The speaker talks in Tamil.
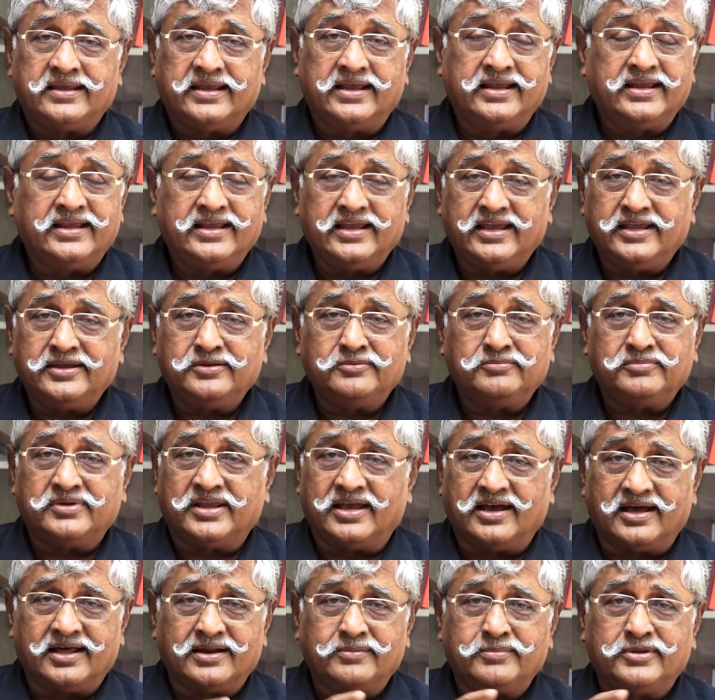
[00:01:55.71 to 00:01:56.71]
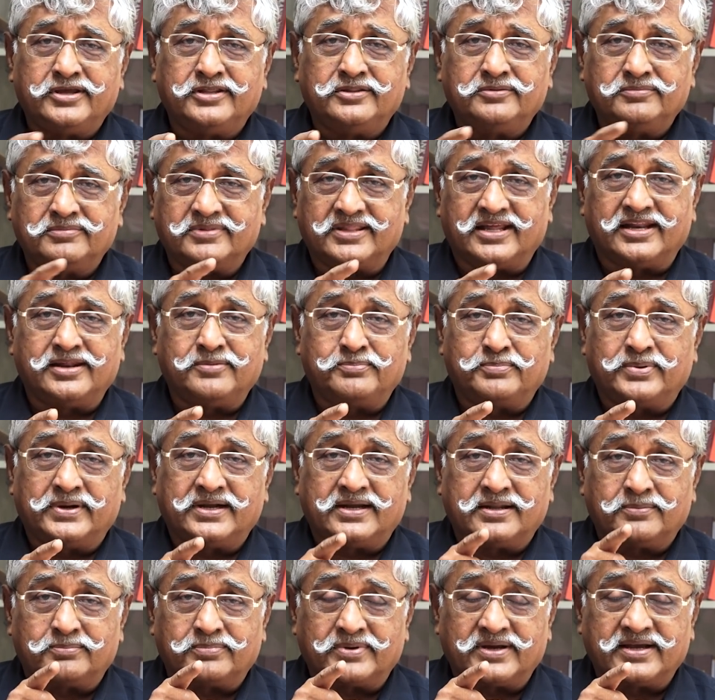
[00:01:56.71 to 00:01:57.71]
எங்கேயும் யார் மீதும்
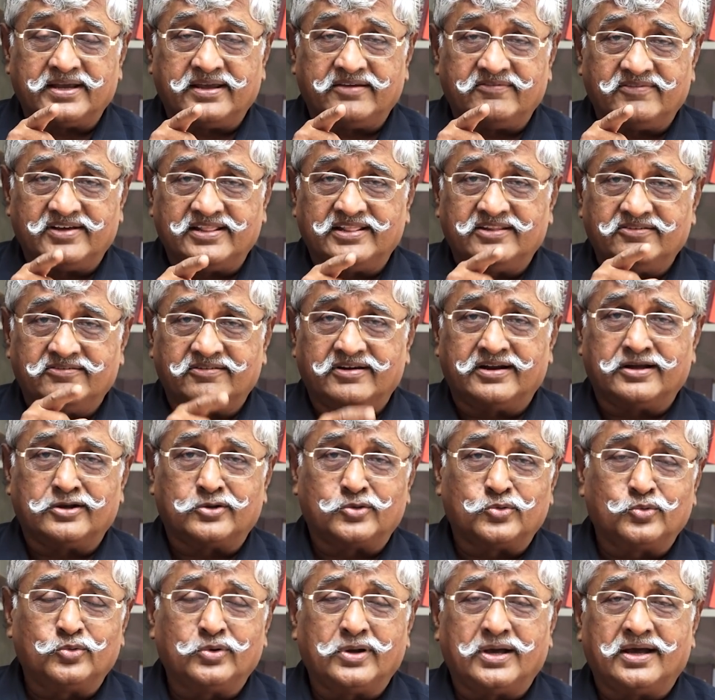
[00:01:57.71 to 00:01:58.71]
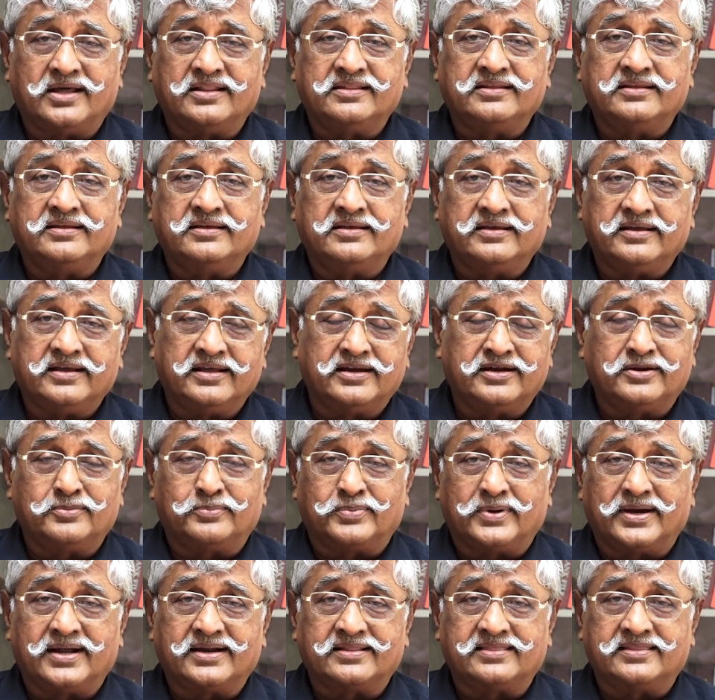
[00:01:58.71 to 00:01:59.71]
தனிப்பட்ட பகை வந்துவிடக்கூடாது என்று
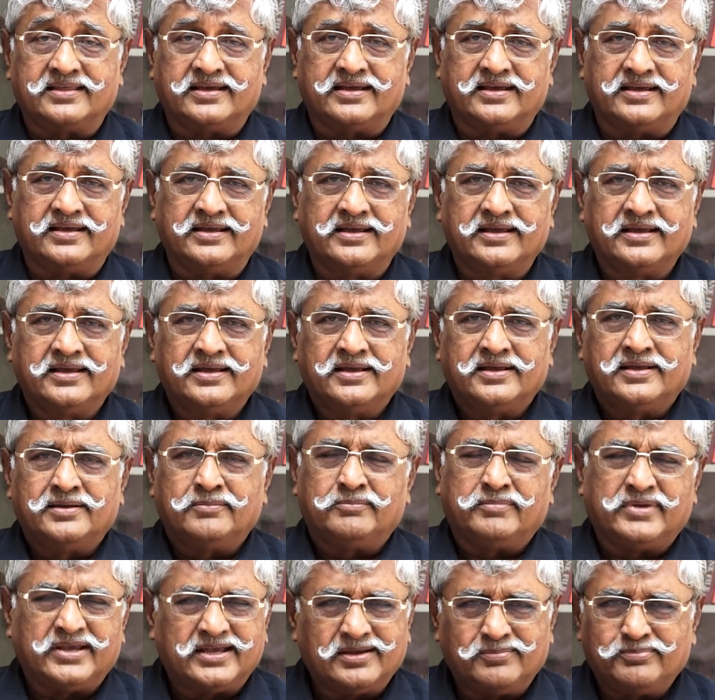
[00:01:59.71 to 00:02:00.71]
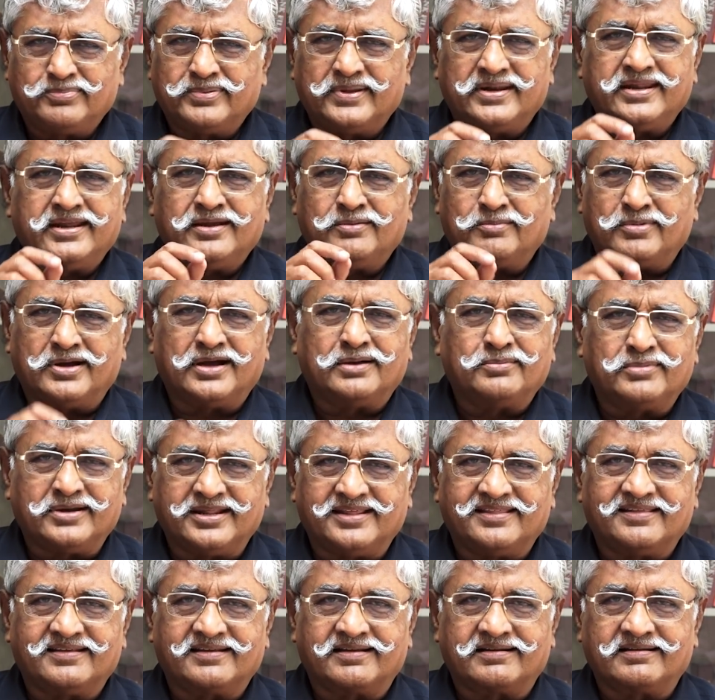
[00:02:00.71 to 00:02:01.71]
பார்த்த மிகப்பெரிய
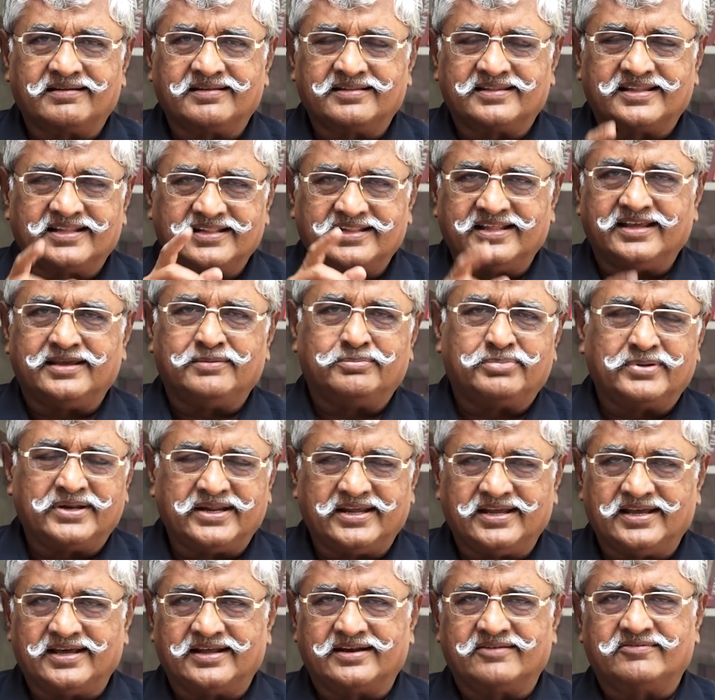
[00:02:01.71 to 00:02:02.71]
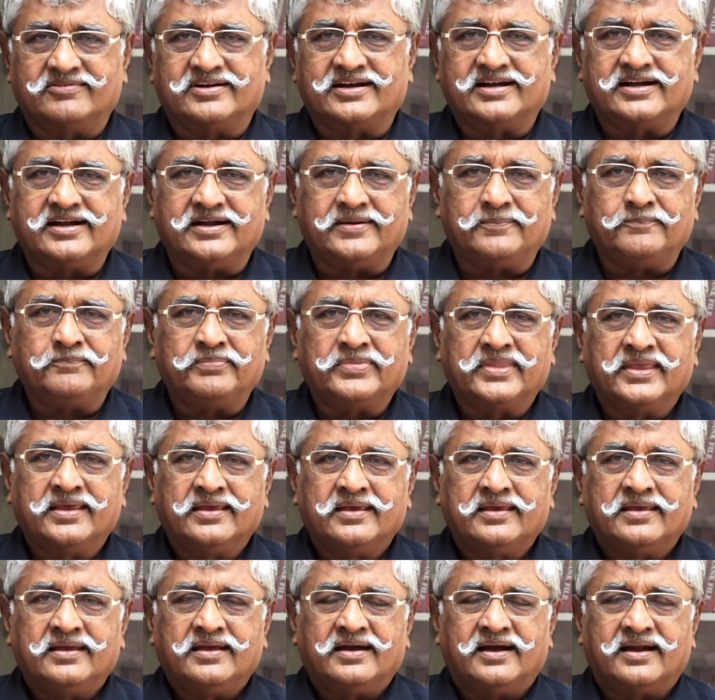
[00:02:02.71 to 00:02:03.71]
மாமனிதர் தந்தை பெரியார் அவர்கள்
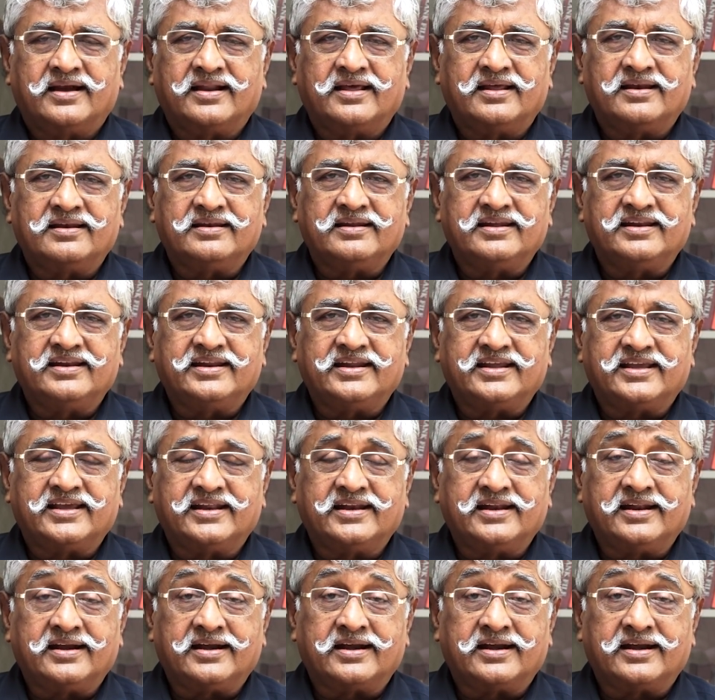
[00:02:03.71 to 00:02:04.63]
ஆனால் இன்றைக்கு என்ன